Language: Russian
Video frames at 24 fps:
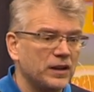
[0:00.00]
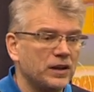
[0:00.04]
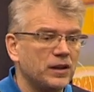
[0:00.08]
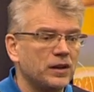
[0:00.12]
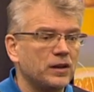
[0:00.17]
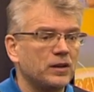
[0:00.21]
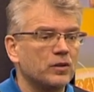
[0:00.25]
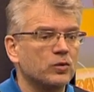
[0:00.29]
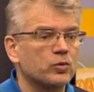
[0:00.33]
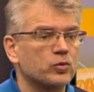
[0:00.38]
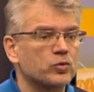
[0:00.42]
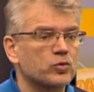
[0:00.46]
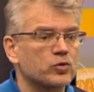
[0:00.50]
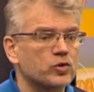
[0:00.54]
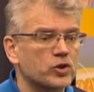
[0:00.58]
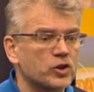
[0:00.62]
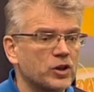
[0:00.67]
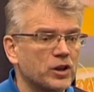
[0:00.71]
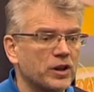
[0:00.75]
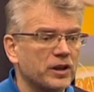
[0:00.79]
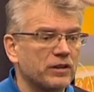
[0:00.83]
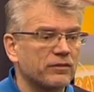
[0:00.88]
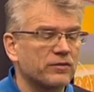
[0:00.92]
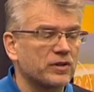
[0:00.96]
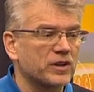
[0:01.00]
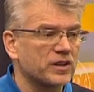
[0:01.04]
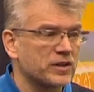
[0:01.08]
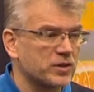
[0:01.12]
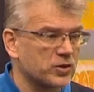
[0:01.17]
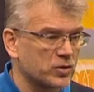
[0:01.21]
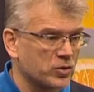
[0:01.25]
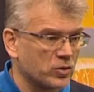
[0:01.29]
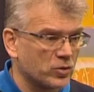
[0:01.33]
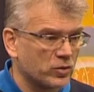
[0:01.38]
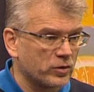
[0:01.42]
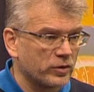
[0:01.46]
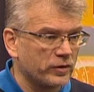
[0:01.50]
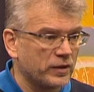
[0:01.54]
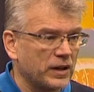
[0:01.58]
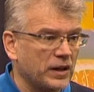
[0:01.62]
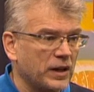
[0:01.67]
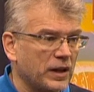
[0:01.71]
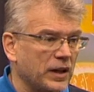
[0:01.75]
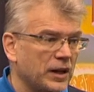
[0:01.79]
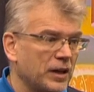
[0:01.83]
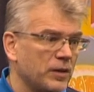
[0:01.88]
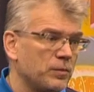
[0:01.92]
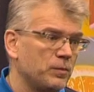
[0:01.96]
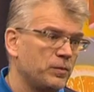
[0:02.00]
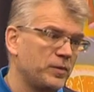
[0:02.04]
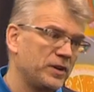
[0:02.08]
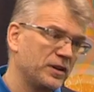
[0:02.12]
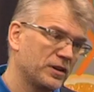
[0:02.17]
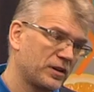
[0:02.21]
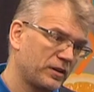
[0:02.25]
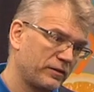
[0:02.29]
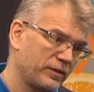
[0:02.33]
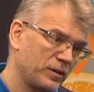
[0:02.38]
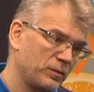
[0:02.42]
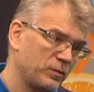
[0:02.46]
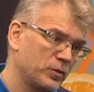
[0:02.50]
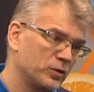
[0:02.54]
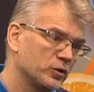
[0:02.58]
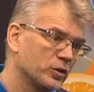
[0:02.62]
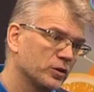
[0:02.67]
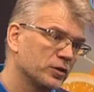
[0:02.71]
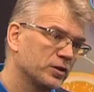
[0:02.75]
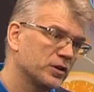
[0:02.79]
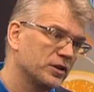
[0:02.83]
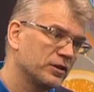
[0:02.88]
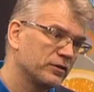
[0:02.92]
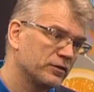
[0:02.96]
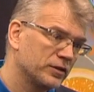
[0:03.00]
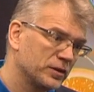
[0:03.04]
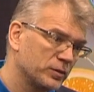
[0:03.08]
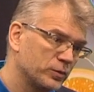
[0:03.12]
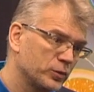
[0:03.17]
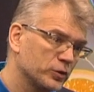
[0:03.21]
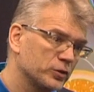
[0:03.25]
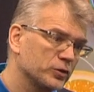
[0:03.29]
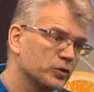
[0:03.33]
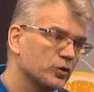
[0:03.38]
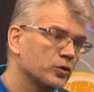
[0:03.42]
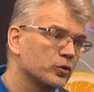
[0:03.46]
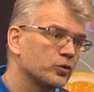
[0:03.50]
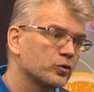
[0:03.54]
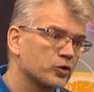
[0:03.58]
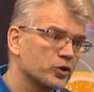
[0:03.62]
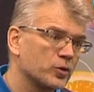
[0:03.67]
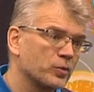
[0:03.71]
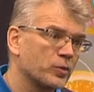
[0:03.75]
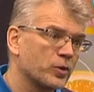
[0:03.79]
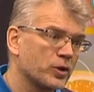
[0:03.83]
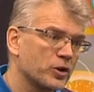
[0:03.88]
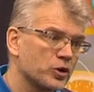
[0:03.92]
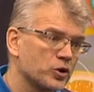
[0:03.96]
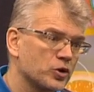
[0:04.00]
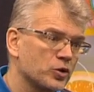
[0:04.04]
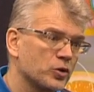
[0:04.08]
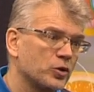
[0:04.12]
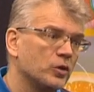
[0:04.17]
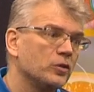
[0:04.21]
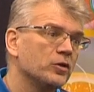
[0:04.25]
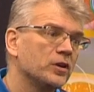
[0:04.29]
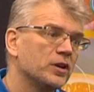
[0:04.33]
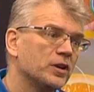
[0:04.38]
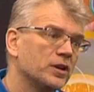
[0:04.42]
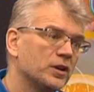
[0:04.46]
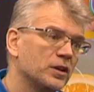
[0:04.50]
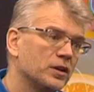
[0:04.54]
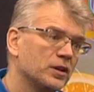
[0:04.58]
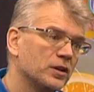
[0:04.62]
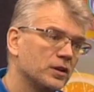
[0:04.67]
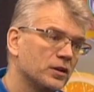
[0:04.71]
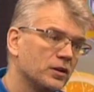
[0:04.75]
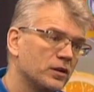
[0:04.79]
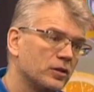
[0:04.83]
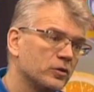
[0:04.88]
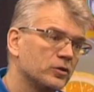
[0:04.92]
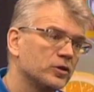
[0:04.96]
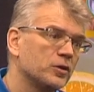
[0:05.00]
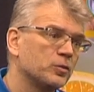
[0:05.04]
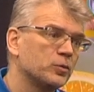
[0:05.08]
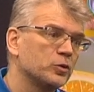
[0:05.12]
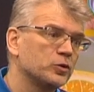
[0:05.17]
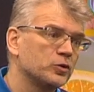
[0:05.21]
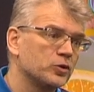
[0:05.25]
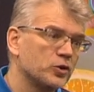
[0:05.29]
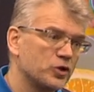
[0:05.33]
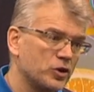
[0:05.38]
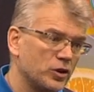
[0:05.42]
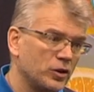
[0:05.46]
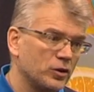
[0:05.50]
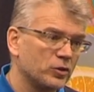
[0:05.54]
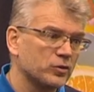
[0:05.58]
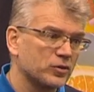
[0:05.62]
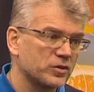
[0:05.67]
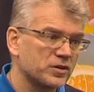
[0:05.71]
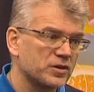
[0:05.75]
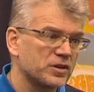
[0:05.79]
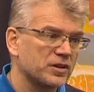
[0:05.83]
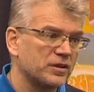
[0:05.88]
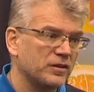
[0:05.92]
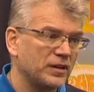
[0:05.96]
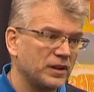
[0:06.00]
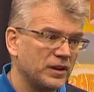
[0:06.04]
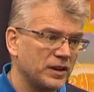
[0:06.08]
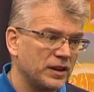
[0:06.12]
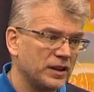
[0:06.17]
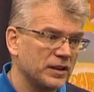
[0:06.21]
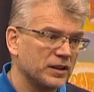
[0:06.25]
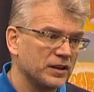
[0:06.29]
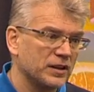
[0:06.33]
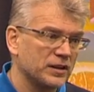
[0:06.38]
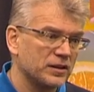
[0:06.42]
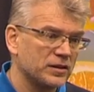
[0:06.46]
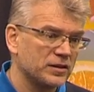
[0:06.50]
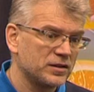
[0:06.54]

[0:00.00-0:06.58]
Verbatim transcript: и уже в Ростове первый пилотный выпуск, он уже прошел, и люди получили удостоверение.